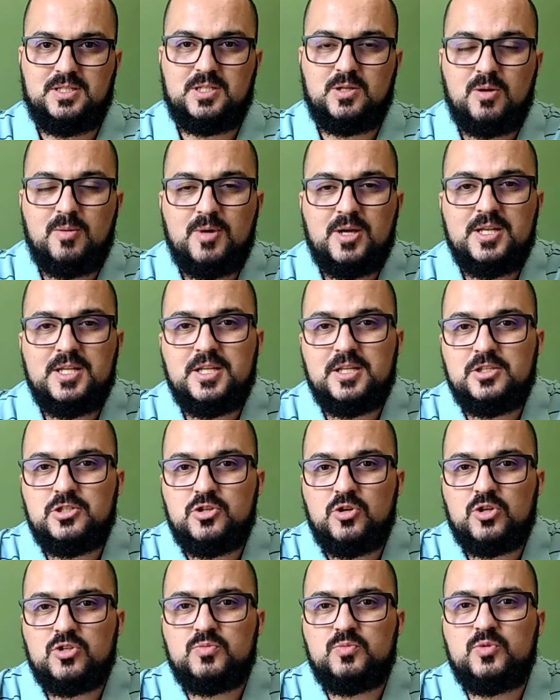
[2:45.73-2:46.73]
Então, a maneira
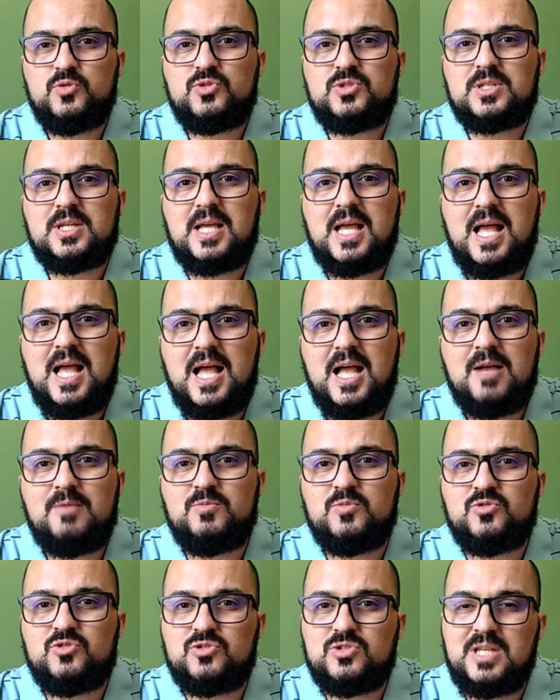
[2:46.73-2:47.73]
de nós
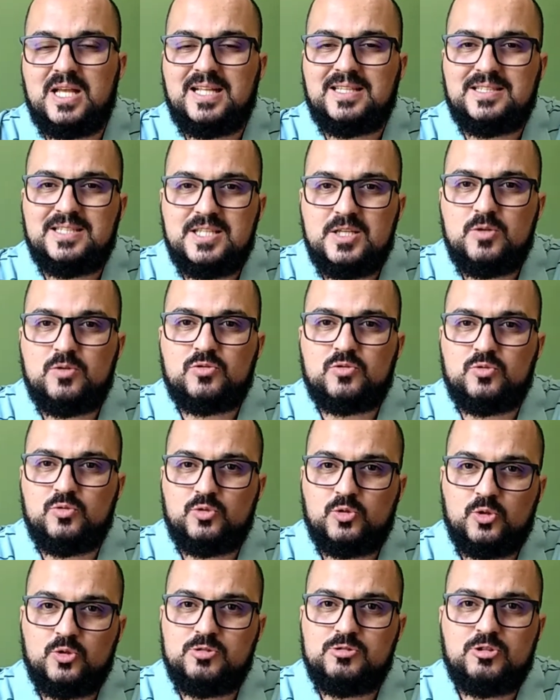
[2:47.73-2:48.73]
buscarmos a Deus
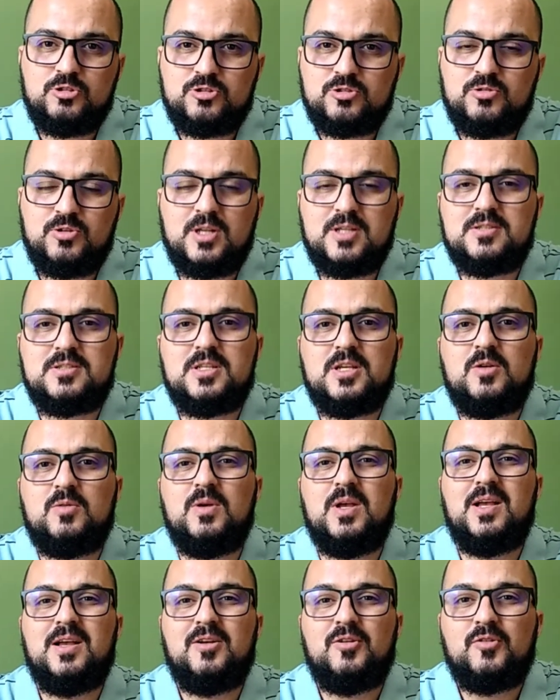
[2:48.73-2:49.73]
com todo o nosso coração